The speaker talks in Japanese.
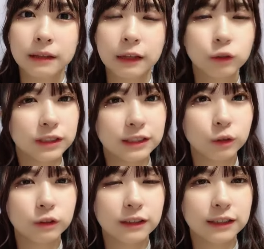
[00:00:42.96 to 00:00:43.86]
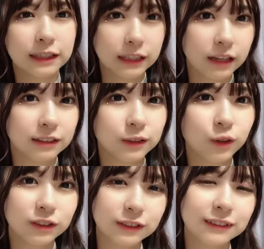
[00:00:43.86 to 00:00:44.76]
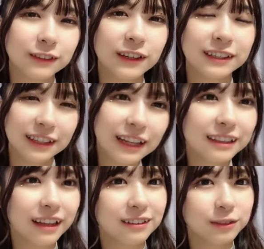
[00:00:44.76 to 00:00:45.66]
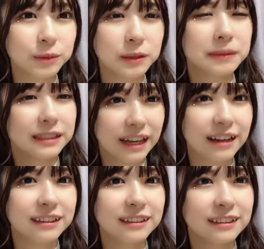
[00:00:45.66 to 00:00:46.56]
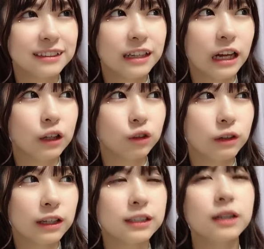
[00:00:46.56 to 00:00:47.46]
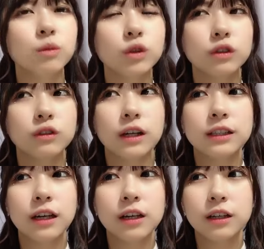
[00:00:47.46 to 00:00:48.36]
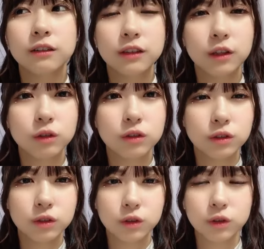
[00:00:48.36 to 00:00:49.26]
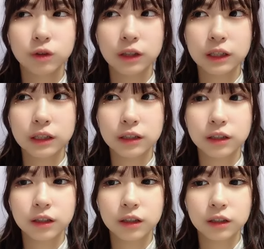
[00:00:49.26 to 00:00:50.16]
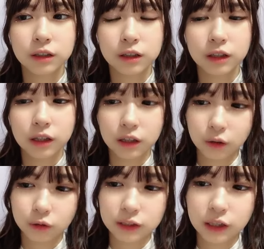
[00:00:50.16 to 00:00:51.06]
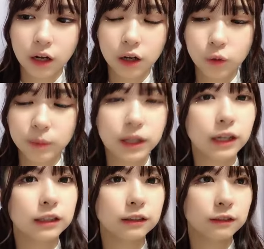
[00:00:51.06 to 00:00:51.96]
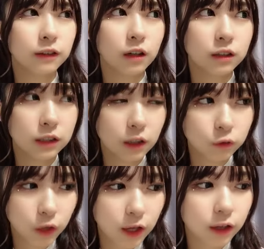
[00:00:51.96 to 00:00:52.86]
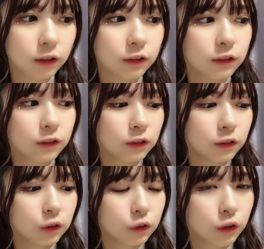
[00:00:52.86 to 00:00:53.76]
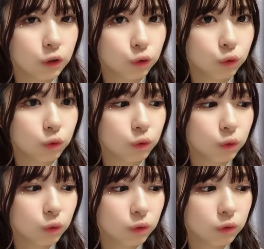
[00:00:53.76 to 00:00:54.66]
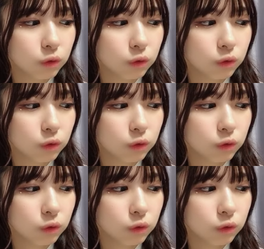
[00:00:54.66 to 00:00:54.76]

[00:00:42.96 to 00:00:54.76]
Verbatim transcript: 楽しいことができてすごく良かったなって思いました。あの明日もちょっと朝早くて夜ちょっとそんなになんだろう時間が読めない感じなので、あのー、